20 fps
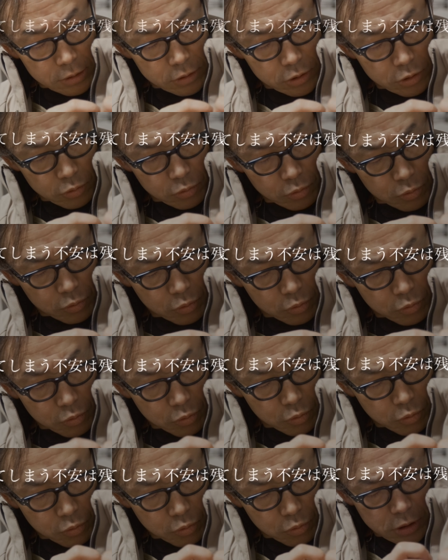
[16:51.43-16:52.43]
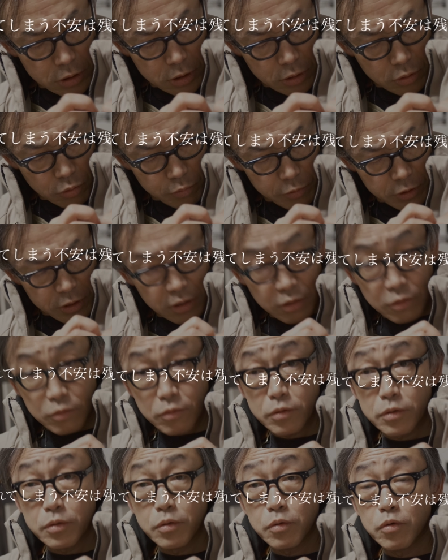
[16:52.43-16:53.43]
ちょっとこう切れ込み入れた
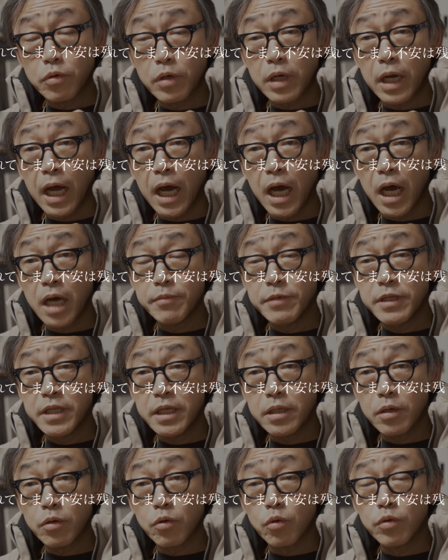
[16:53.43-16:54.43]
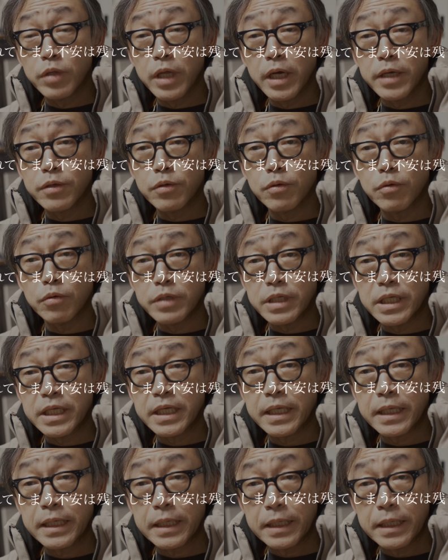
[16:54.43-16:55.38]
ところからはみ出てこないように